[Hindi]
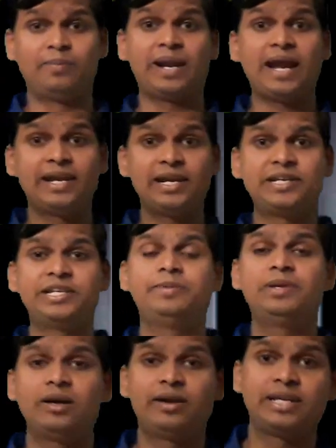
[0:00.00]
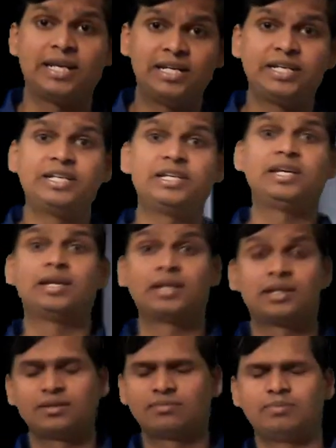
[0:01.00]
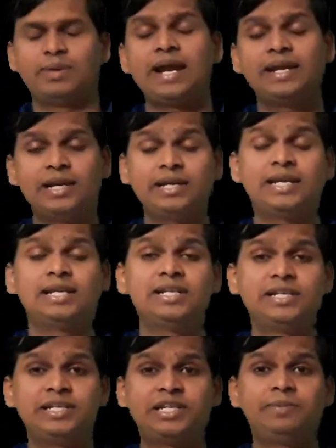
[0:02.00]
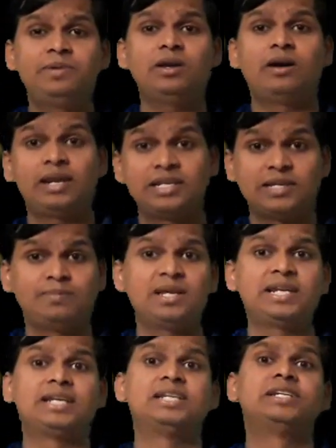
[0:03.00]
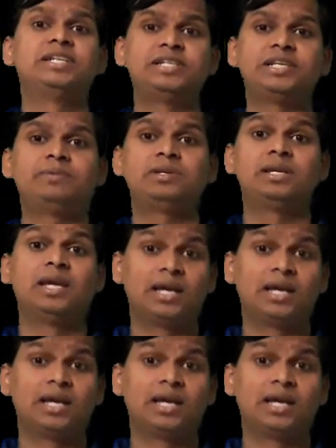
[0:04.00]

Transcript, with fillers: ब्रांडेड टीवी और एलईडी ब्रांडेड एलईडी टीवी और एसएमनेट एलईडी टीवी